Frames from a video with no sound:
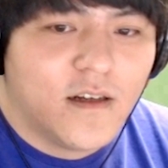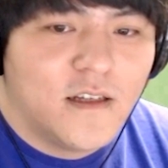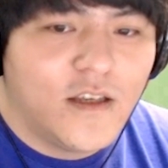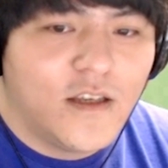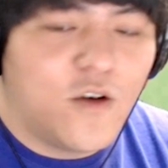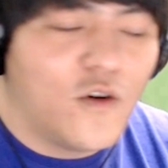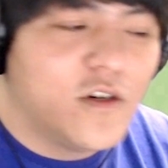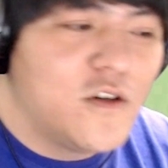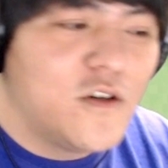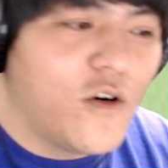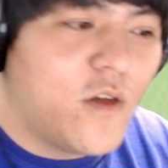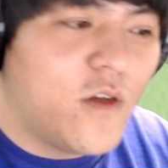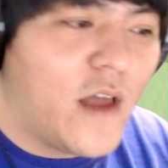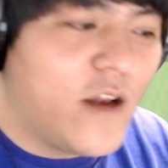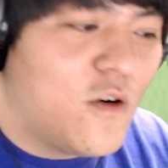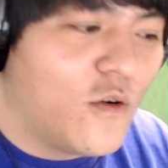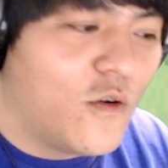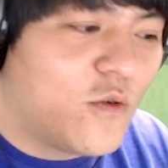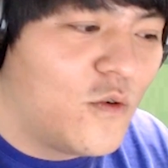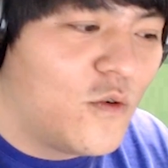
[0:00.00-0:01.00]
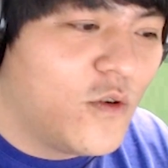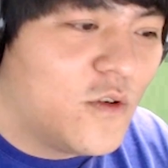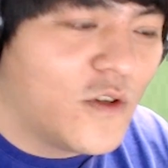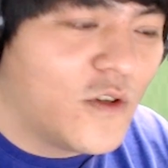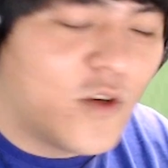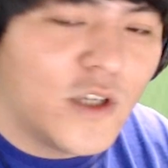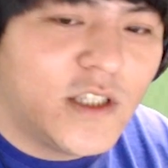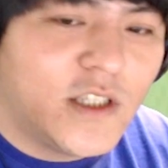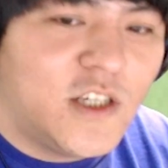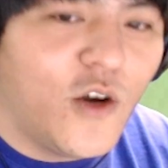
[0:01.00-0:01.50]
이거 응원하려고
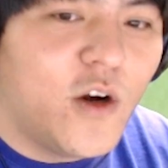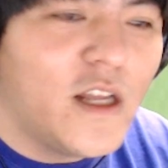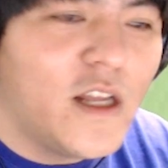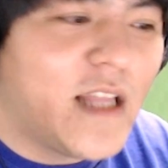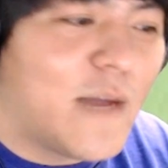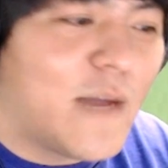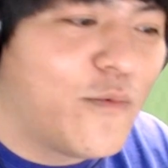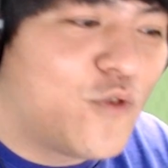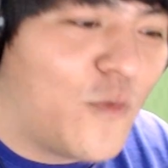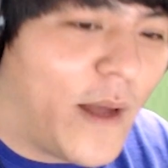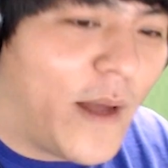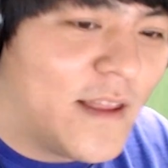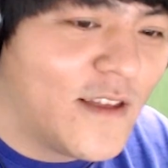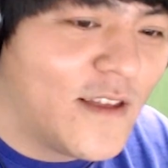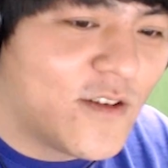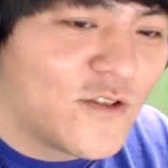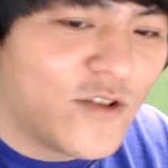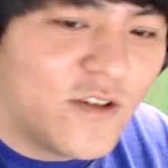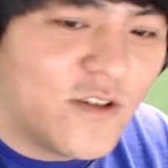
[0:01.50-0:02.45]
치어리더부도 만들었어.